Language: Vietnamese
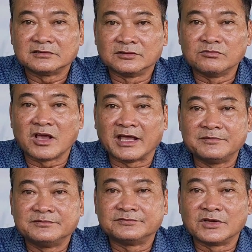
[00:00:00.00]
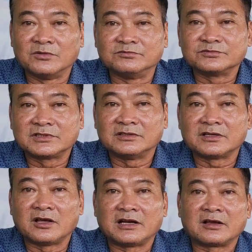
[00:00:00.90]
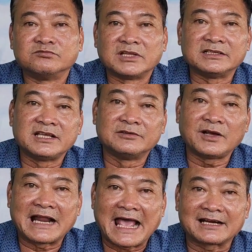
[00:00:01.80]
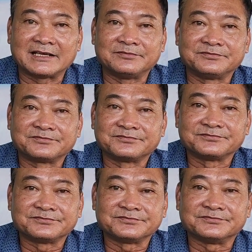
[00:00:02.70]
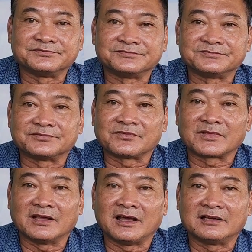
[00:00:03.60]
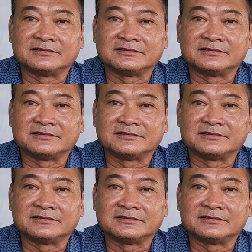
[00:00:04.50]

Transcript: đúng ờ, rồi em dạ. đúng đó là công ty thiên phát đạt đấy em ừ, ừ, vậy anh ha dạ.